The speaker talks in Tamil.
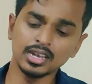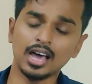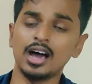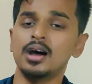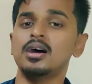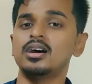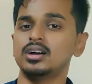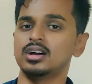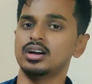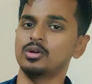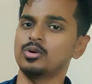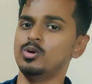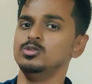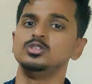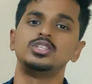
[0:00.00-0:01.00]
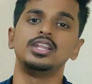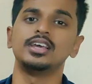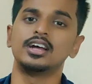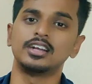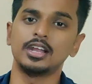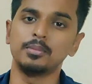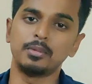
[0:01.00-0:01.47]
நான்
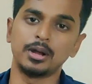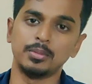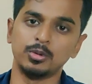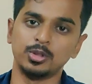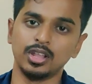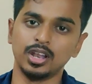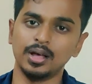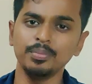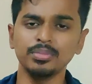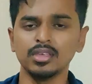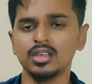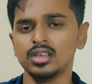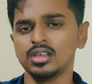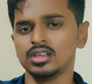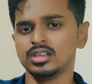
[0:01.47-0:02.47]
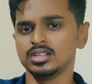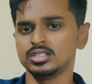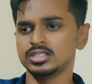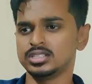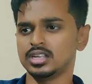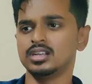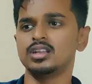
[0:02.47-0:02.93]
கவுன்சிலிங் அட்டன் பண்ணும் போதெல்லாம்
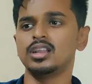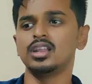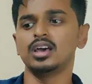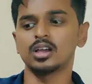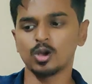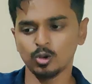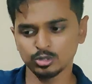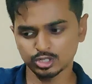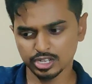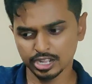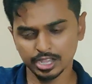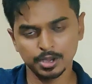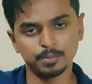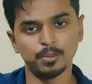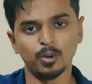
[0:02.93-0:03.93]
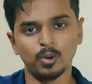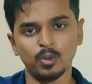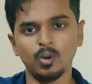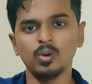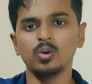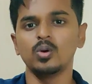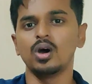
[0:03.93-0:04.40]
ஜென்ரலாக கவுன்சிலிங்க்கு
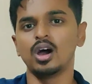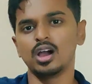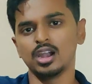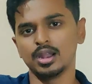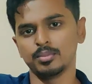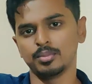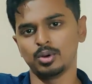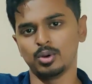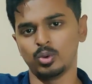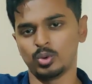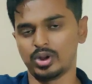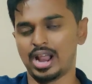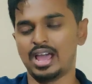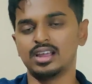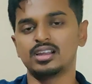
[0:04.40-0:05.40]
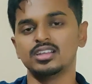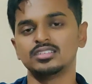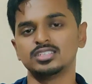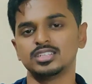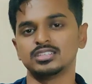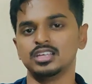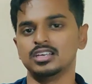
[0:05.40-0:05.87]
போவோம் அங்கே நம்ம ரேங்க்
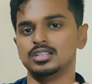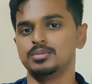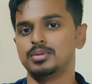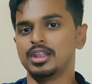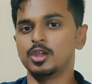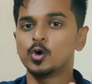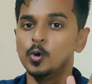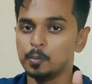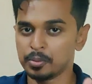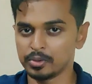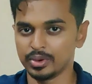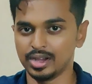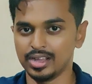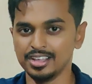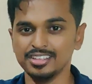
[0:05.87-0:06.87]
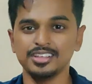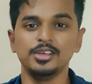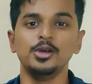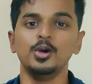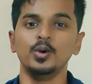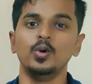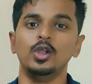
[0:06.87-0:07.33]
லிஸ்ட்டுக்கு தகுந்த மாதிரி கூப்பிடுவாங்க
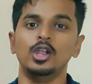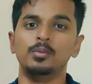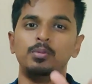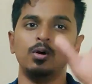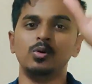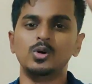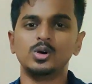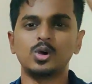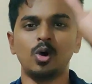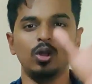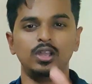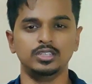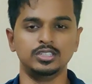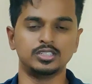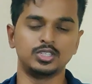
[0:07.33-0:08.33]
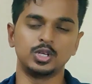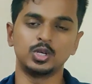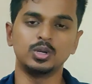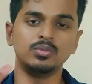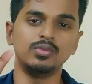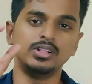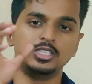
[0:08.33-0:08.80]
உள்ளே போவோம் காலேஜஸ்
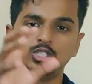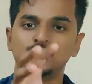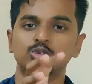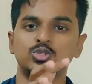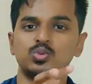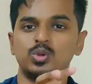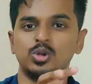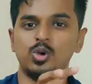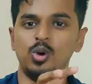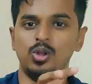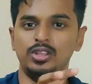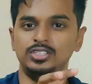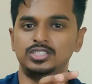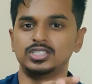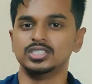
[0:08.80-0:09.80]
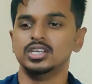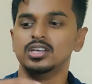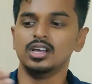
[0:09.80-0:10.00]
இருக்கும் வில் சூஸ் ஒன் காலேஜ்